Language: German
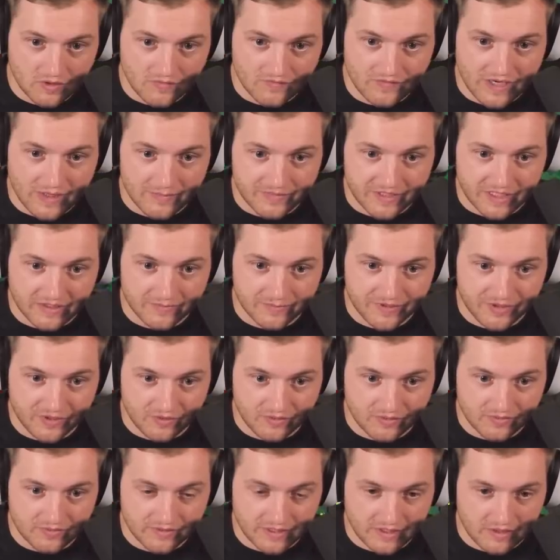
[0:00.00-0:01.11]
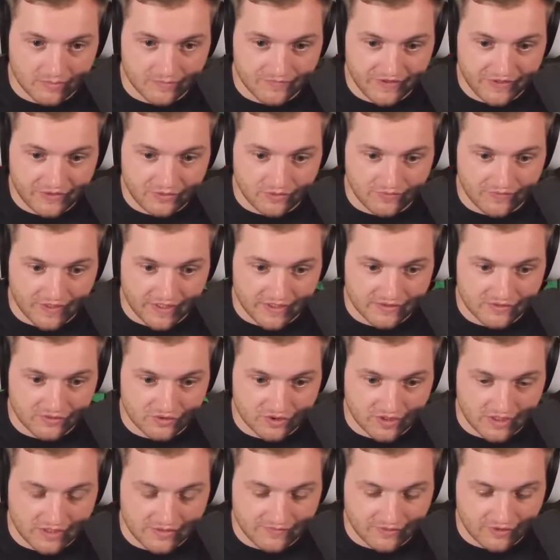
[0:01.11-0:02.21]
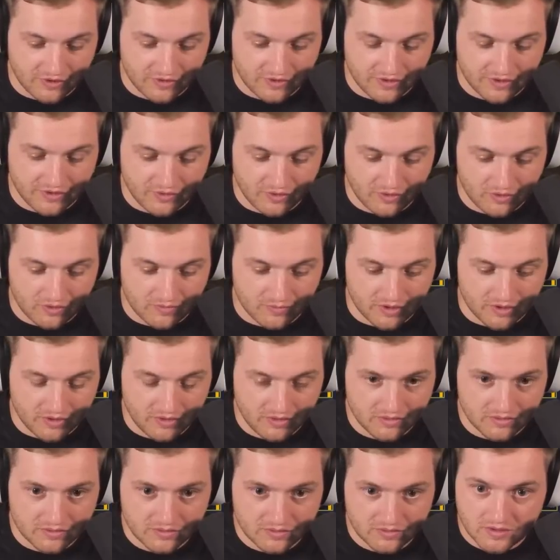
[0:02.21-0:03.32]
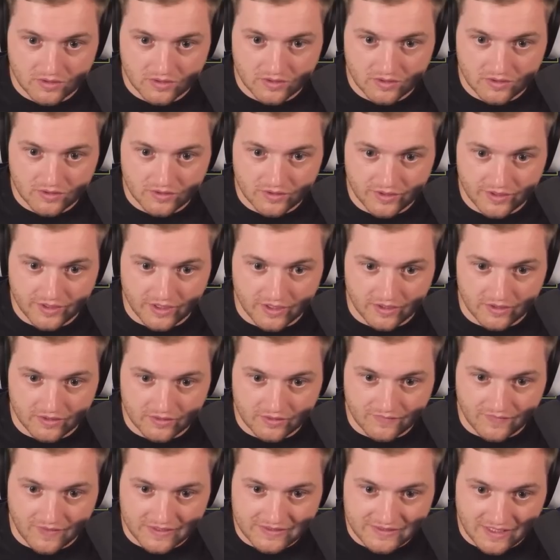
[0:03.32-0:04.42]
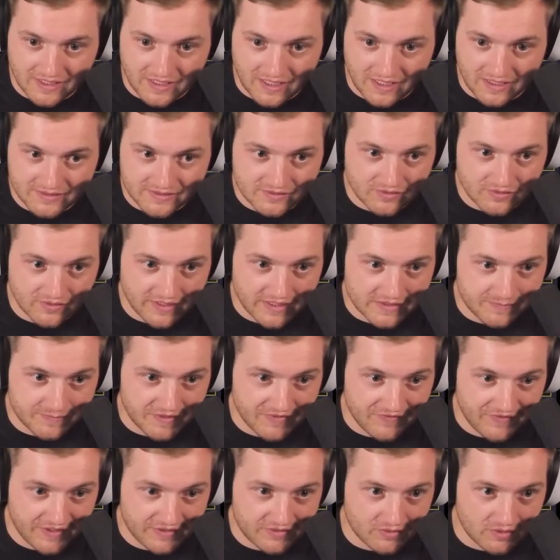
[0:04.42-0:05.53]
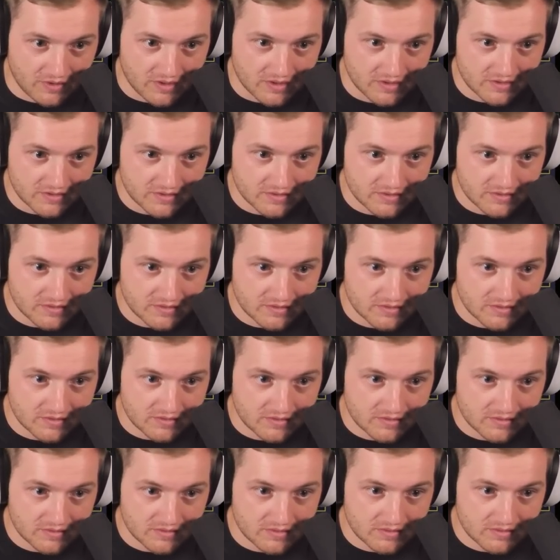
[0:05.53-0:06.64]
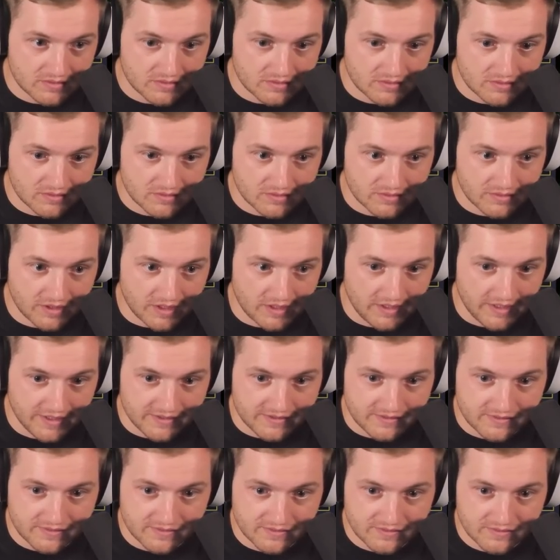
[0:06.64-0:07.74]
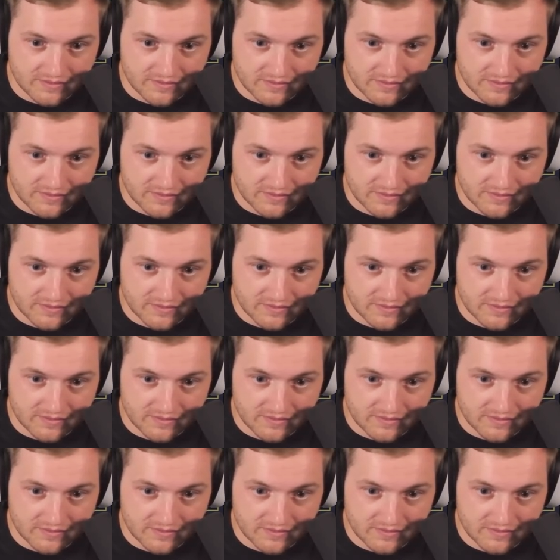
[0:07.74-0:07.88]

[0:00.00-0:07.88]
Und wir haben kein Bio. Ja, um Viktor freizuschalten. Wir können da nicht höher oder? Wieso? Hier, Wasserrad ist doch erst bei Viktor. Steht das da? Ja, links.